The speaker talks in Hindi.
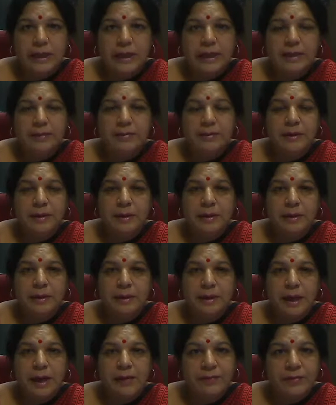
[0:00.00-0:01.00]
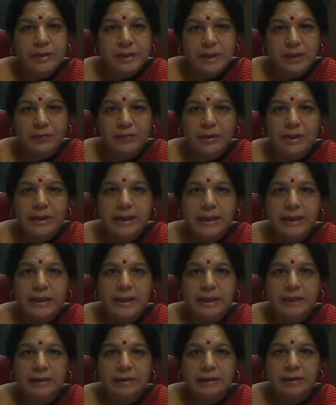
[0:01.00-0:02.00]
बताने में काफी सफल
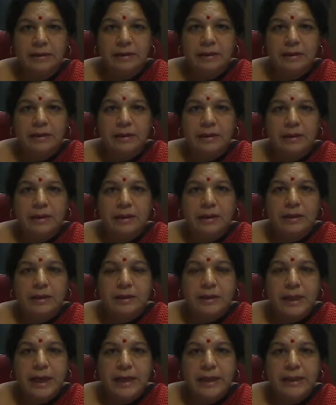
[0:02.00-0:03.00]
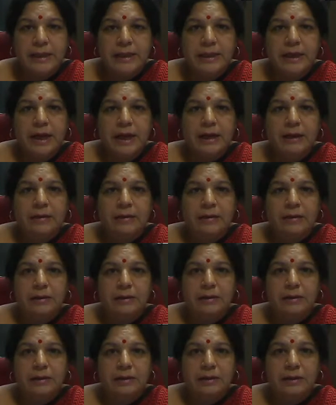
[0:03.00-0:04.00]
रही है साहित्यकार
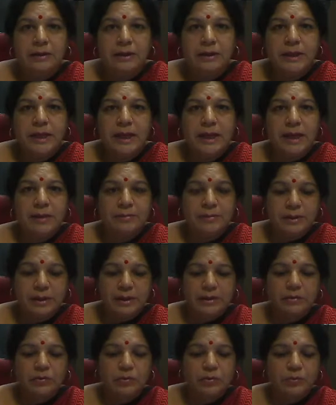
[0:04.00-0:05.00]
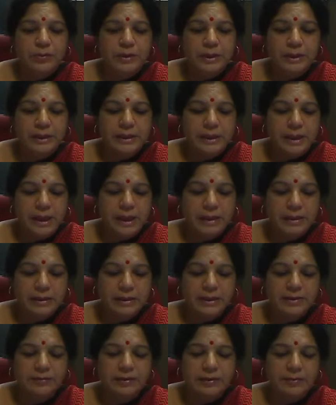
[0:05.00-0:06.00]
श्री रामचरण गुप्त जी का
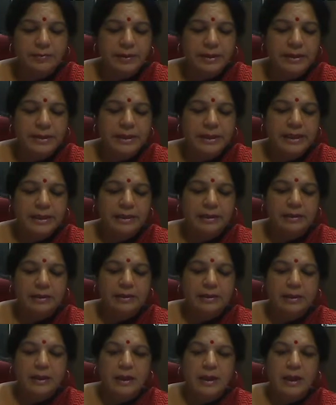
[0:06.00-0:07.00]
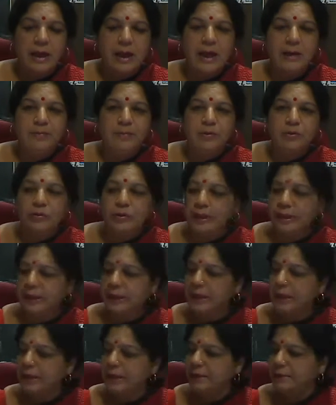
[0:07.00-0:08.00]
जीवन परिचय आप लोग
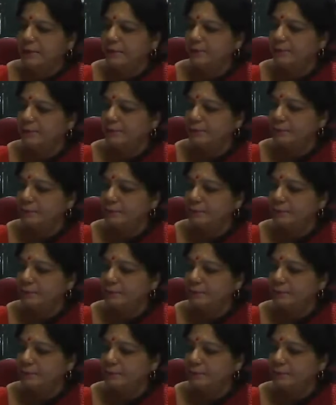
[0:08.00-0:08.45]
देख लें